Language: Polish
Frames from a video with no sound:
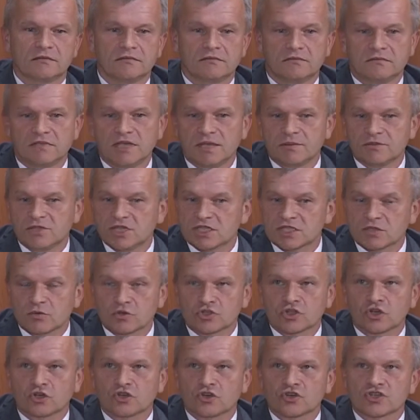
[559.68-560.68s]
nie, nie
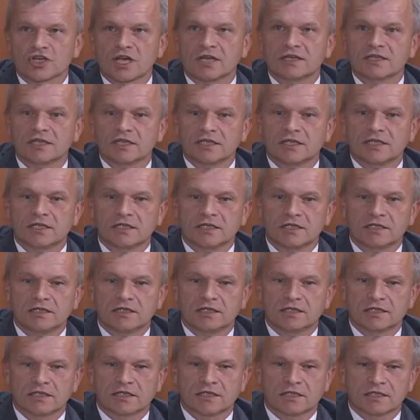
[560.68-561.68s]
zgłoszono żadnych
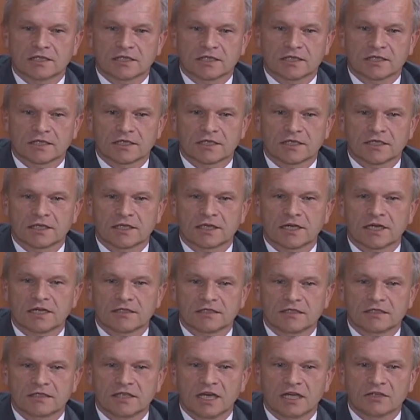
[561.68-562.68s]
innych e,
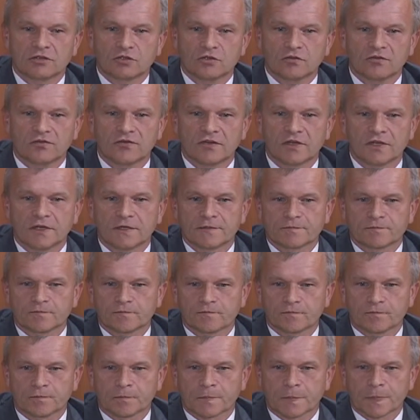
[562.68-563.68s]
kandydatów.
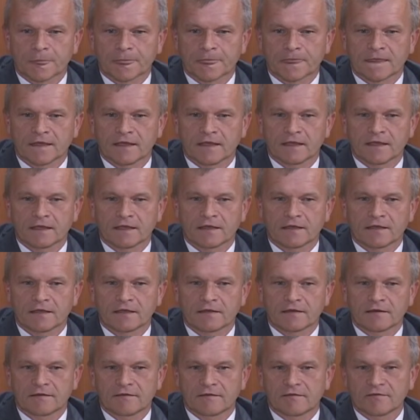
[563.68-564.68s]
Mm,
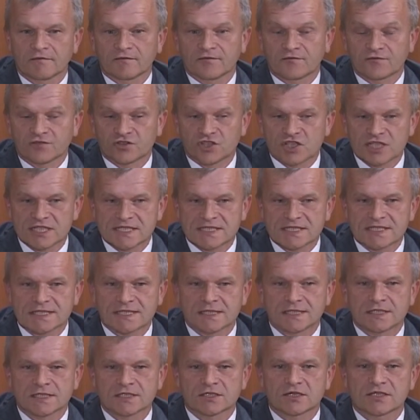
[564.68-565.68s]
e,
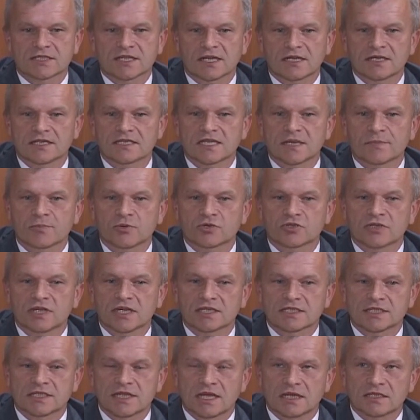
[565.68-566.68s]
wszyscy zostali
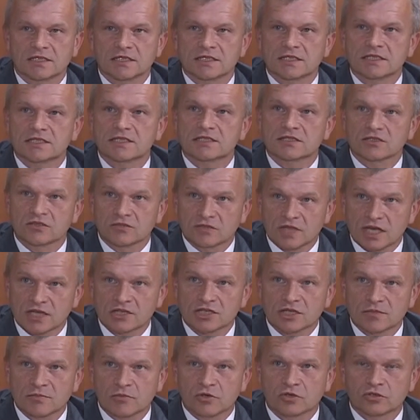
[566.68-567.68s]
zapoznani z
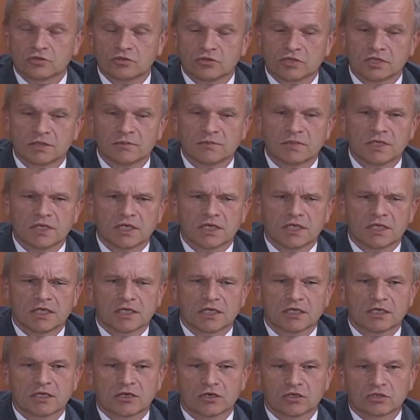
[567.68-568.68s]
sondażem, o którym,
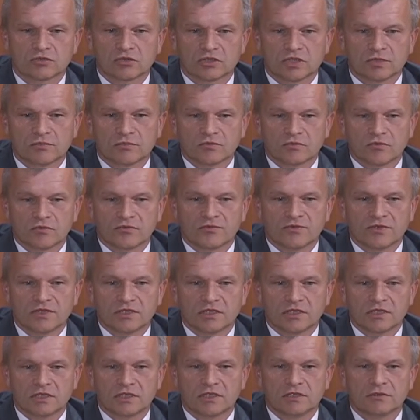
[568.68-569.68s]
e, o którym
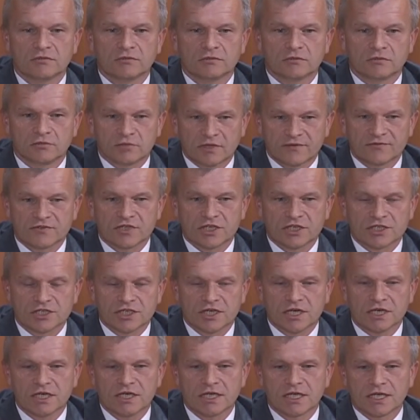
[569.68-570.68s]
mówiłem
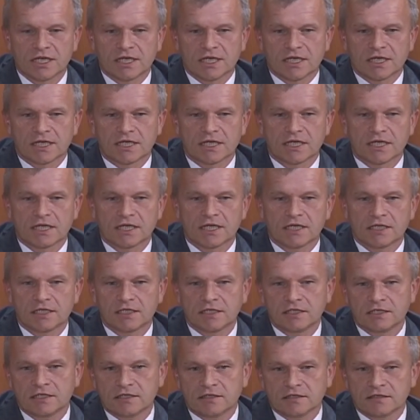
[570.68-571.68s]
wcześniej
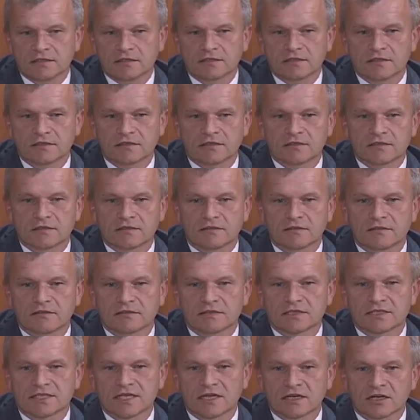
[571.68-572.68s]
i
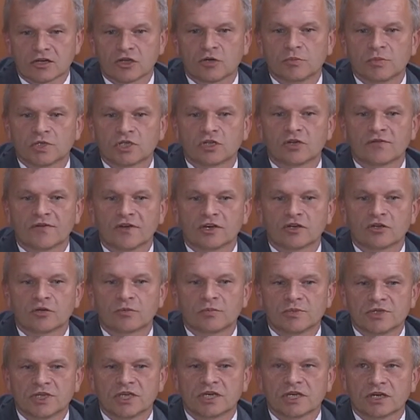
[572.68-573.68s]
zarekomendowano
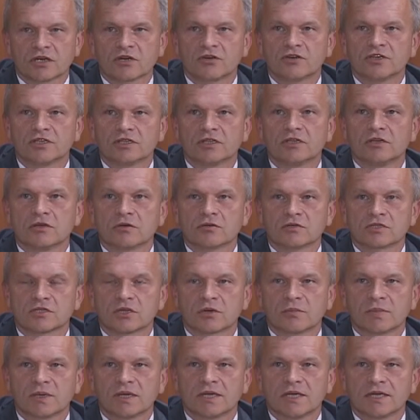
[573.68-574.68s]
mnie jako jedyną
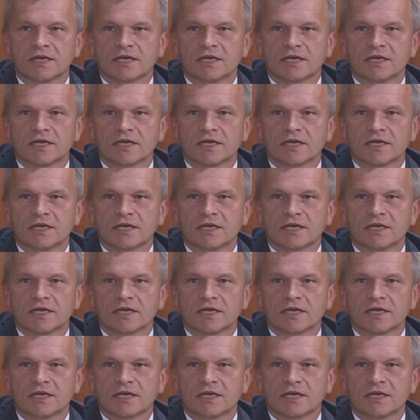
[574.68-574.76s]
osobę